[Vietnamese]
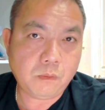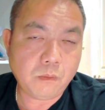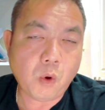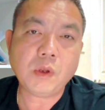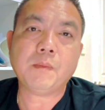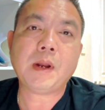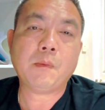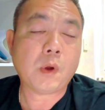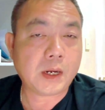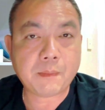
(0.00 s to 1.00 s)

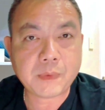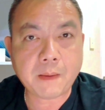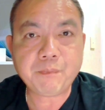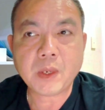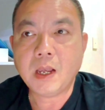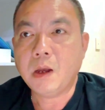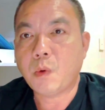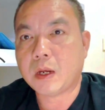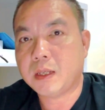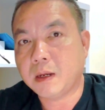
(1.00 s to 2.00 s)
4.5 hoặc 5 chấm,
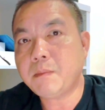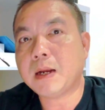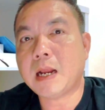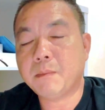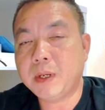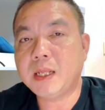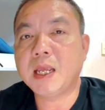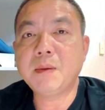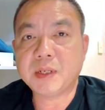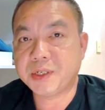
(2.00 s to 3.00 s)
hoặc những bạn nào PTE mà